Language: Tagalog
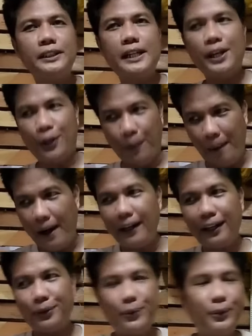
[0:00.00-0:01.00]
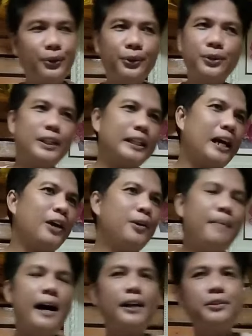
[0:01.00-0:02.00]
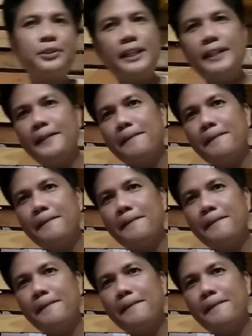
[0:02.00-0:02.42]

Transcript: yung pakikitungo ko sa tao, maayos din.